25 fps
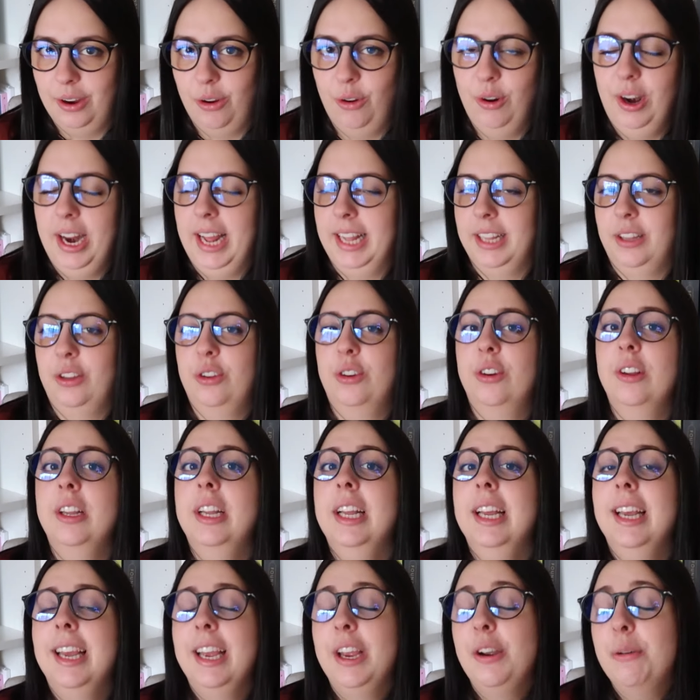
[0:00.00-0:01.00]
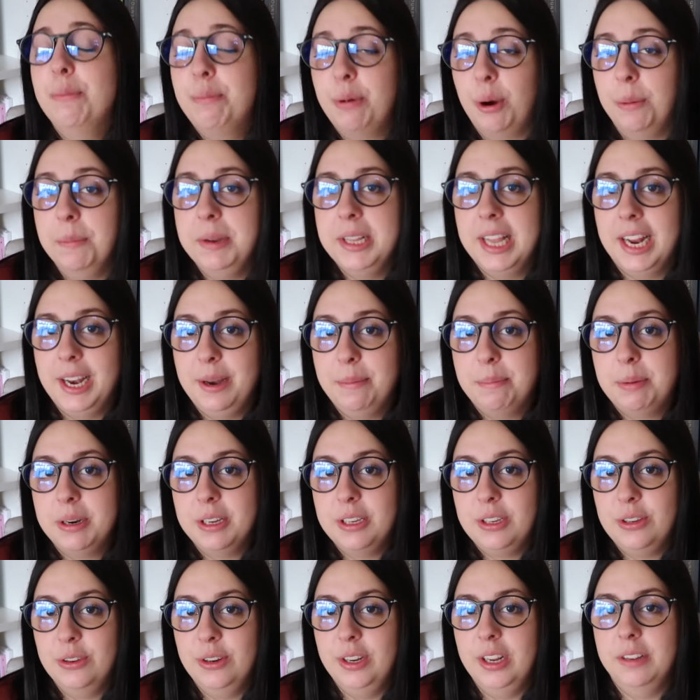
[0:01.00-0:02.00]
ho letto e un po' mi dà
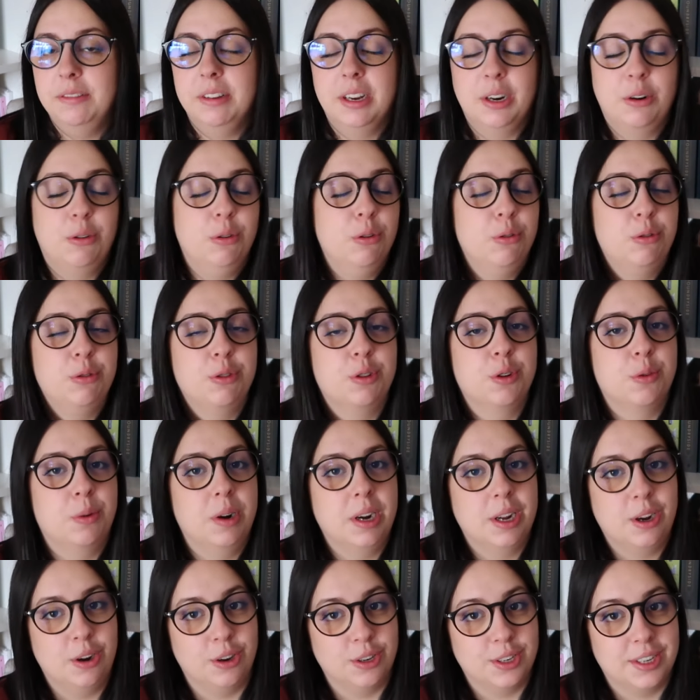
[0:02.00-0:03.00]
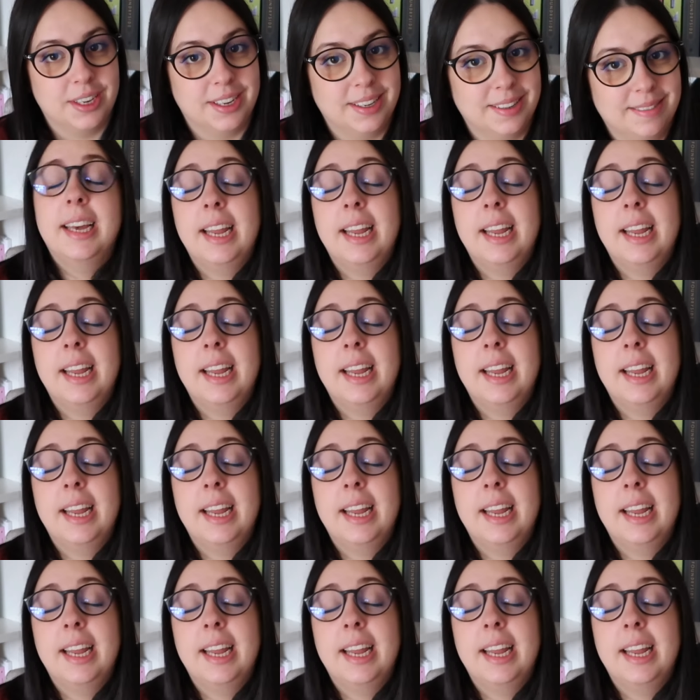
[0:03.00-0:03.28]
l'impressione di aver concluso qualcosa.